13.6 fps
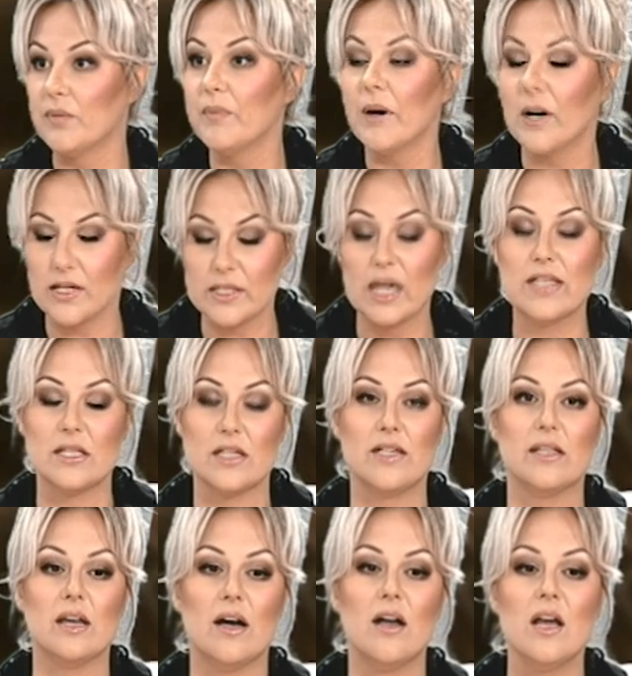показатели,
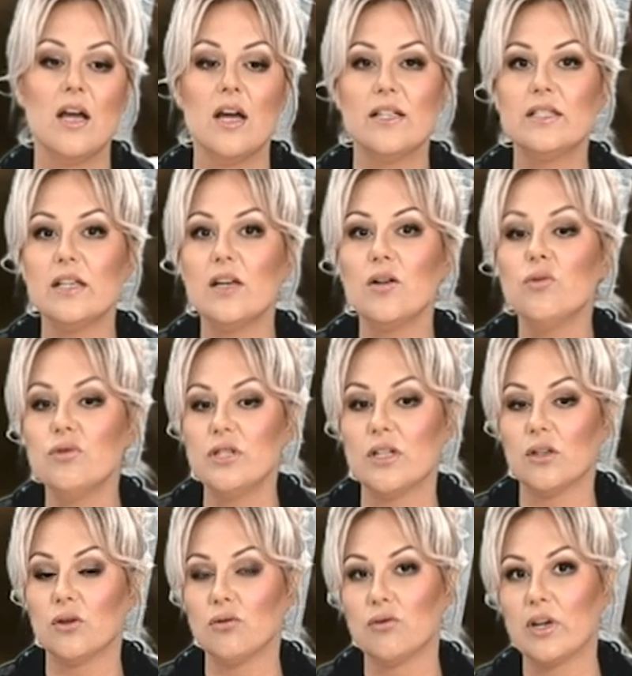да. да. Те люди,
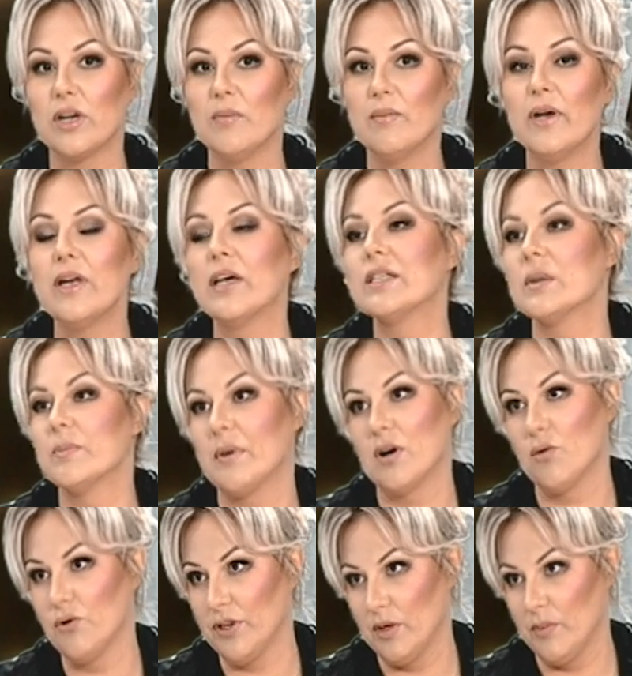которые боятся по
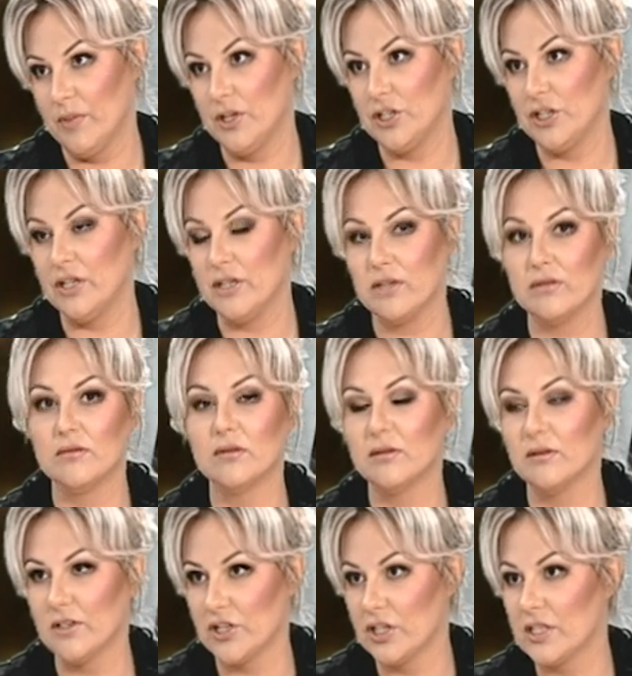какой-то причине
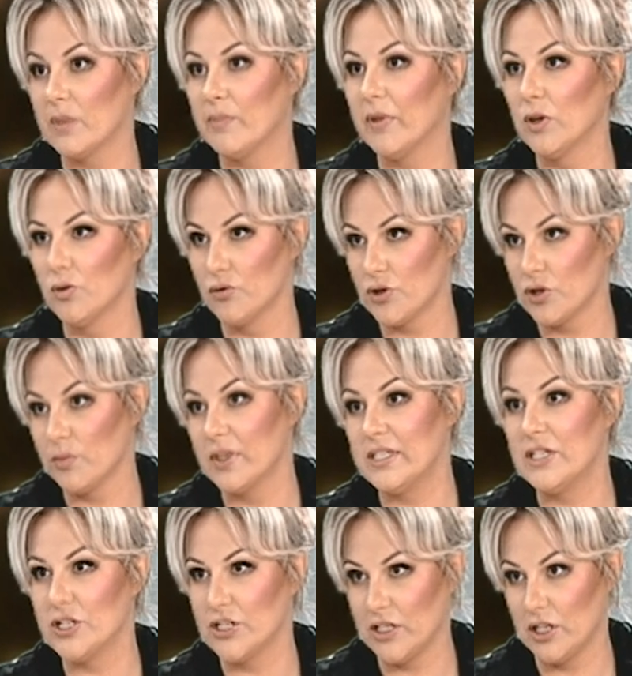ложиться под нож
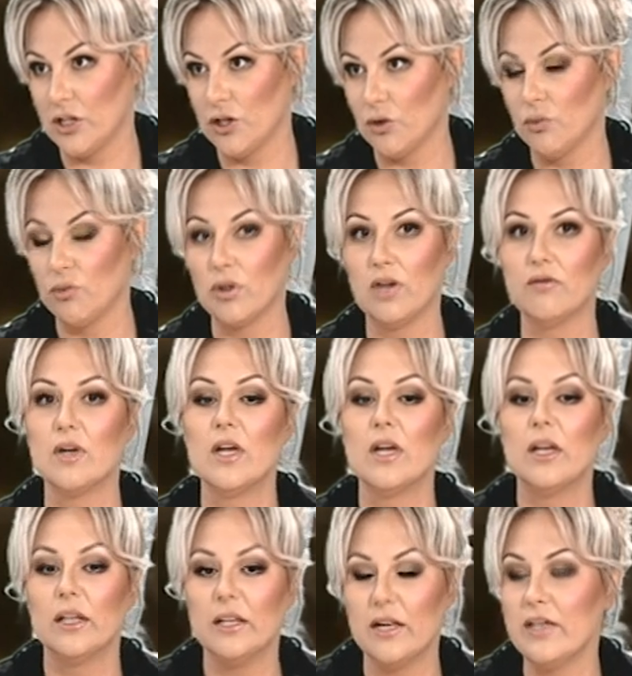пластических хирургов,
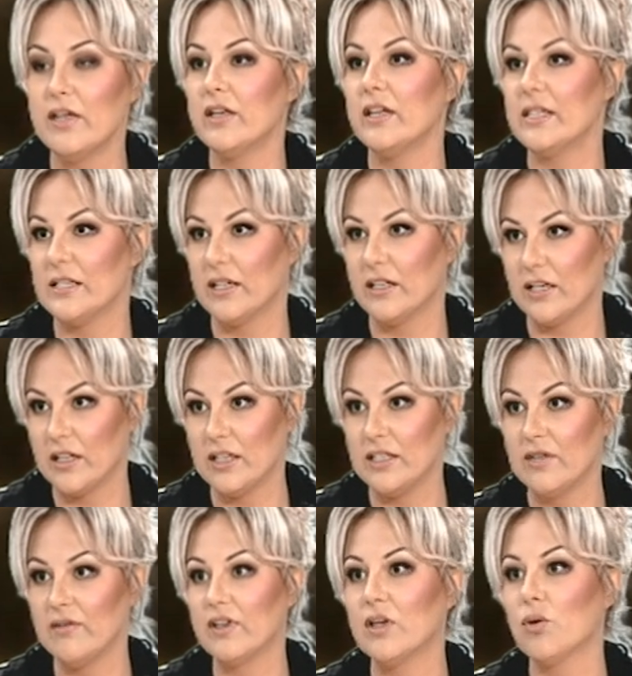для них есть альтернатива,
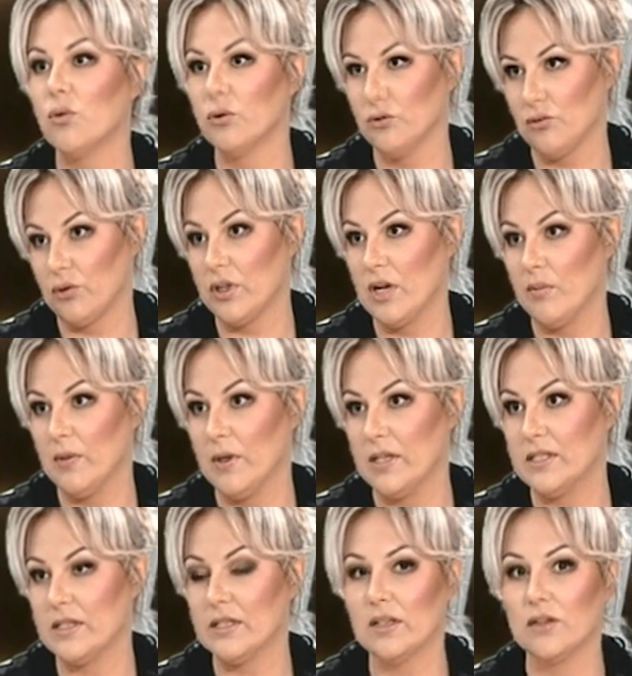это контурная
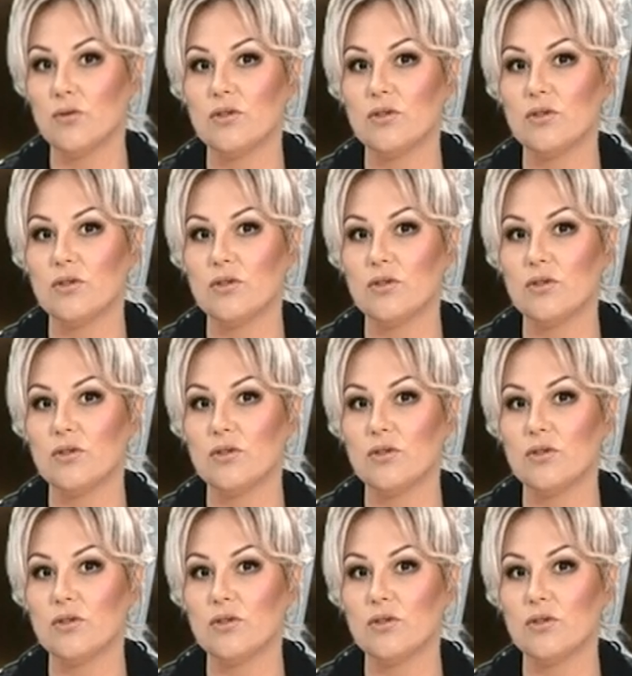пластика. То это есть,